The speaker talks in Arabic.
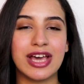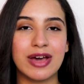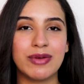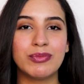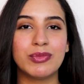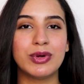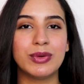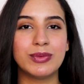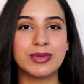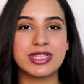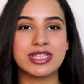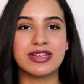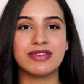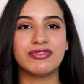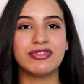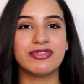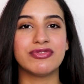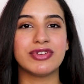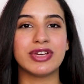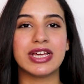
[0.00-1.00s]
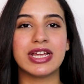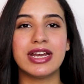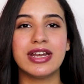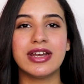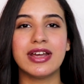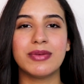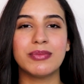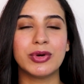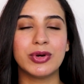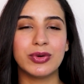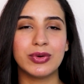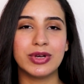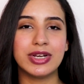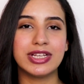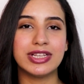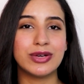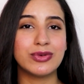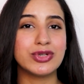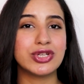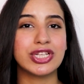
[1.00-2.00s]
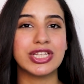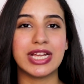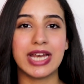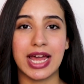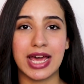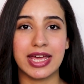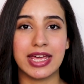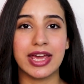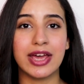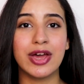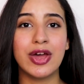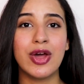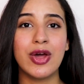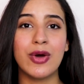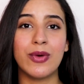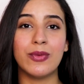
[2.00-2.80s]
تأمل ونصفي فكرنا من كل دوشة الحياة